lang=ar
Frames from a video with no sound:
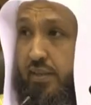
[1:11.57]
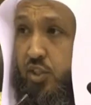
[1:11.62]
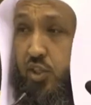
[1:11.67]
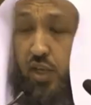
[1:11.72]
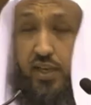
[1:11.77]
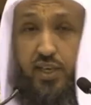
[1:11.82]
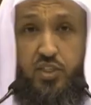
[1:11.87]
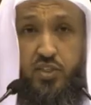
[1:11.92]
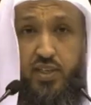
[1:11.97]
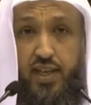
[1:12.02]

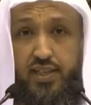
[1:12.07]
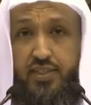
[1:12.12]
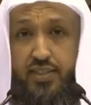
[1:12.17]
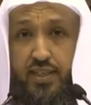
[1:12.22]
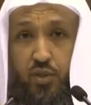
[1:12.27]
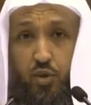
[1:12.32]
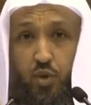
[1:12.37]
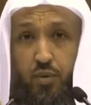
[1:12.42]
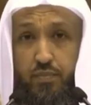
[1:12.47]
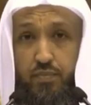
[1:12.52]

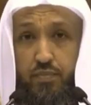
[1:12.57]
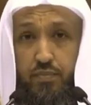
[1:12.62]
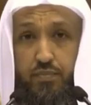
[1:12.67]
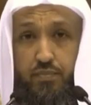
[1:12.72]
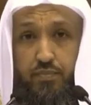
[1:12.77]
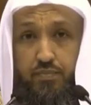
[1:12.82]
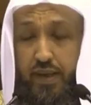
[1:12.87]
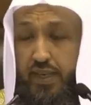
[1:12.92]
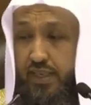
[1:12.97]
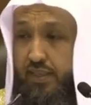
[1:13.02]
جلساتكم
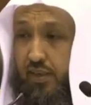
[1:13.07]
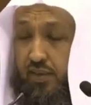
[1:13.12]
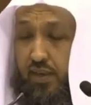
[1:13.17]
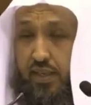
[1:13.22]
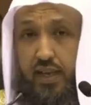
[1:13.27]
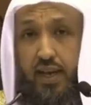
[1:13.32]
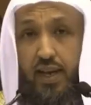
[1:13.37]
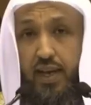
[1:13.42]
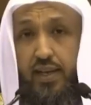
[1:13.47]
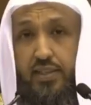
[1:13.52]
بين
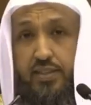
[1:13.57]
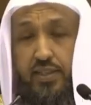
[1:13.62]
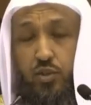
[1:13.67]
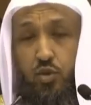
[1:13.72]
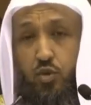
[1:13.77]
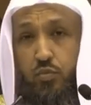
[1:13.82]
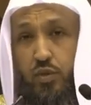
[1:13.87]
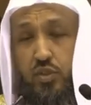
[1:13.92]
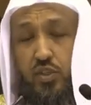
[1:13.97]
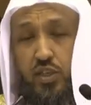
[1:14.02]
ركعاتكم